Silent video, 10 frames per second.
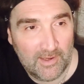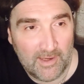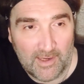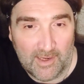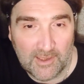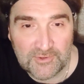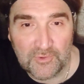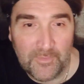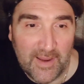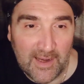eh,
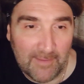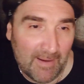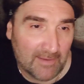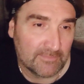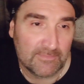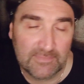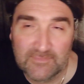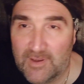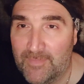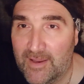sul Milan, ma
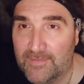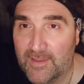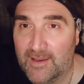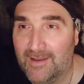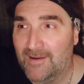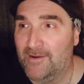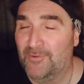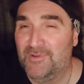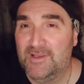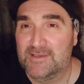ovviamente le
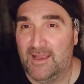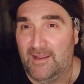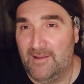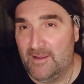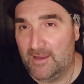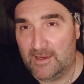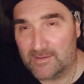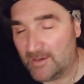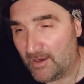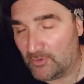notizie
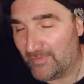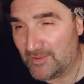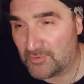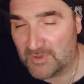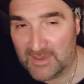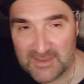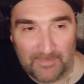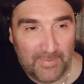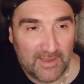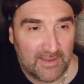della Juventus le
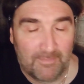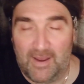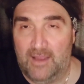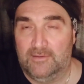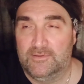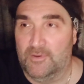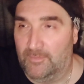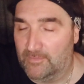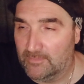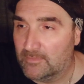sapete, ma cioè,
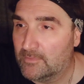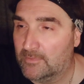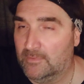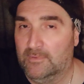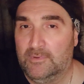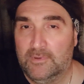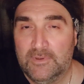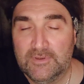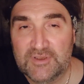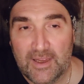
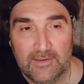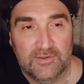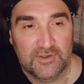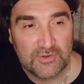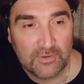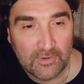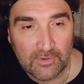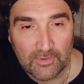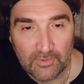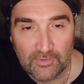ci
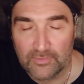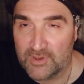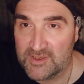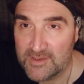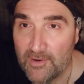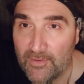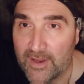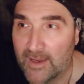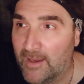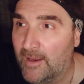sono
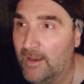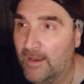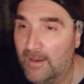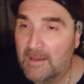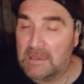notizie,